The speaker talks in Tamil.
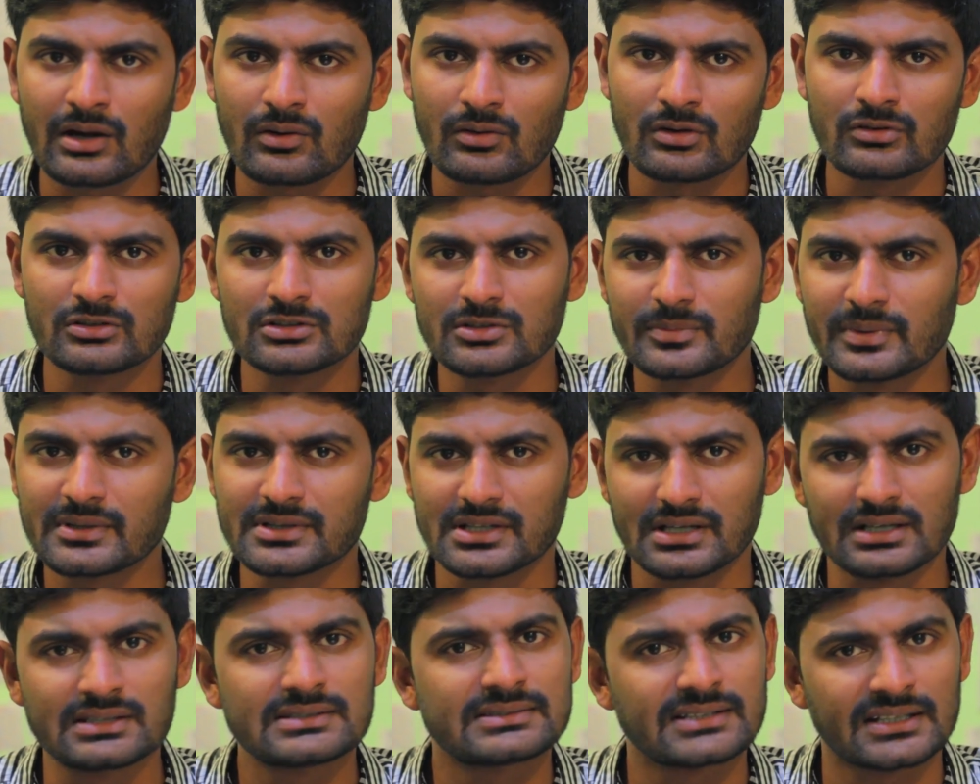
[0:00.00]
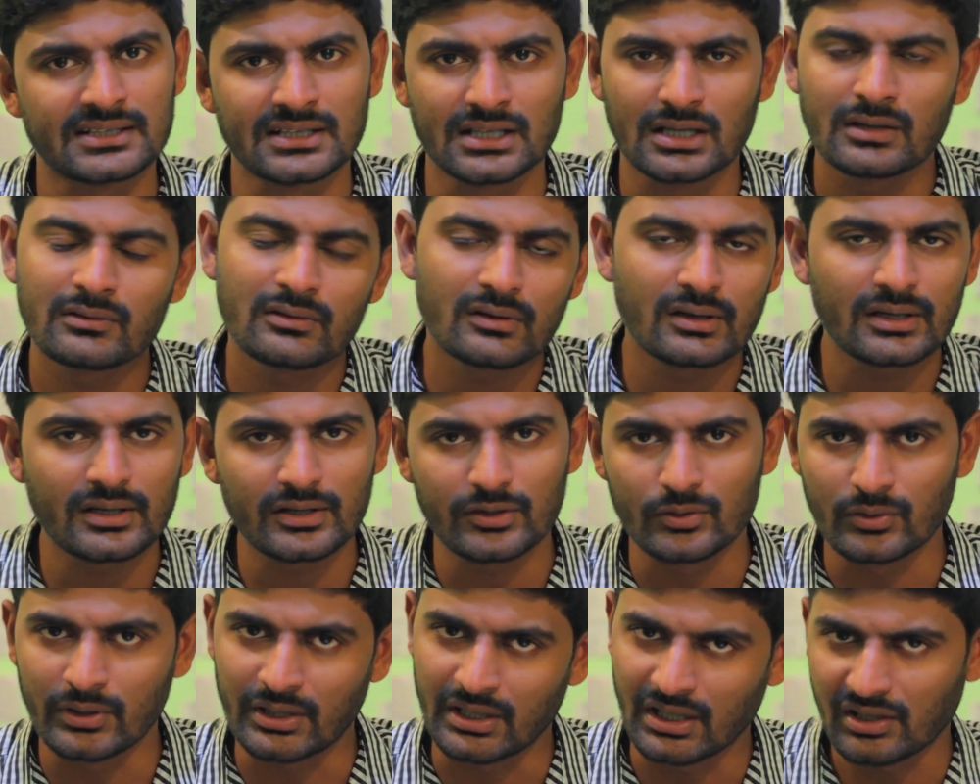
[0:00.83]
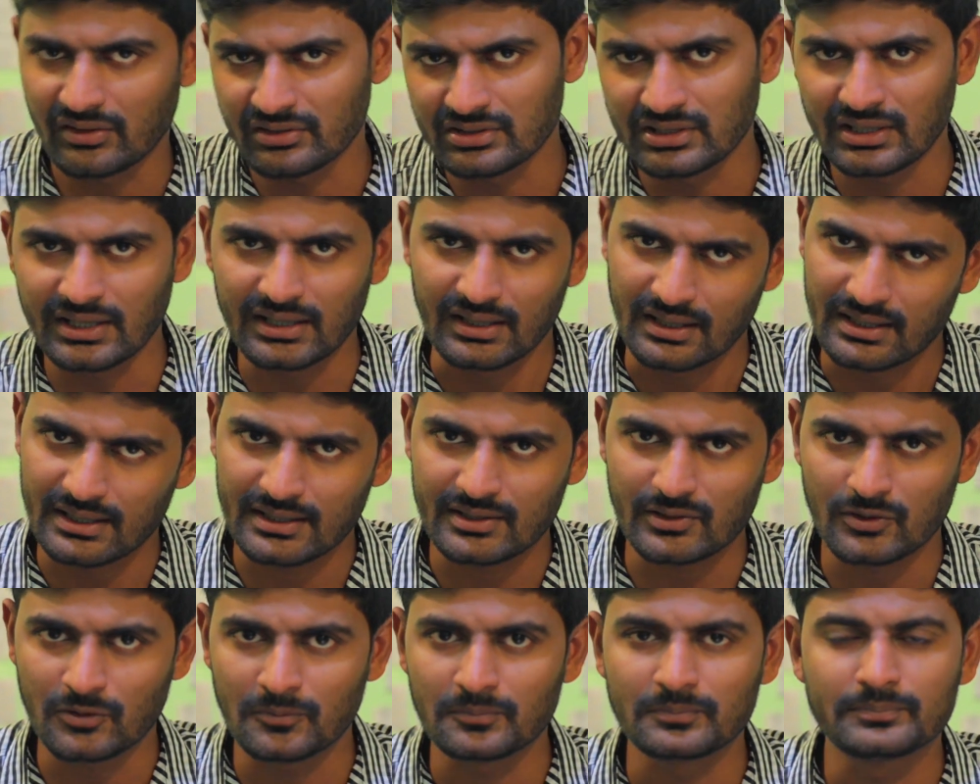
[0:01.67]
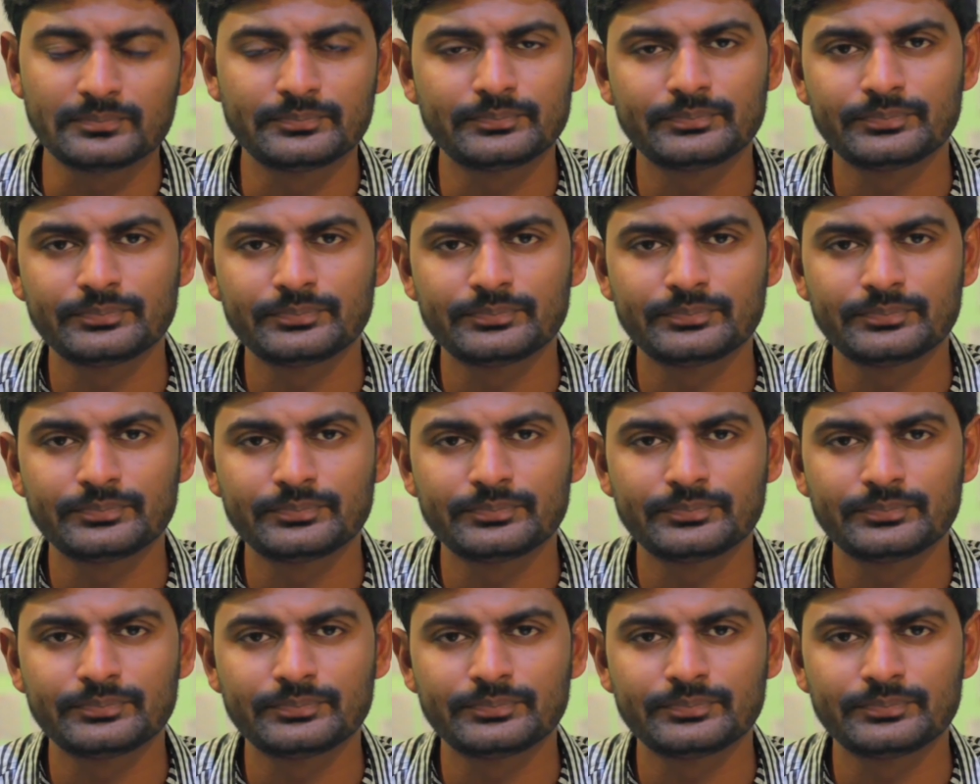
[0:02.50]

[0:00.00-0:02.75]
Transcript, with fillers: ரூபா வந்து பார்த்தீங்கன்னா சந்தாவாக யூனியனுக்கு வந்து நீங்கள் கட்டணும்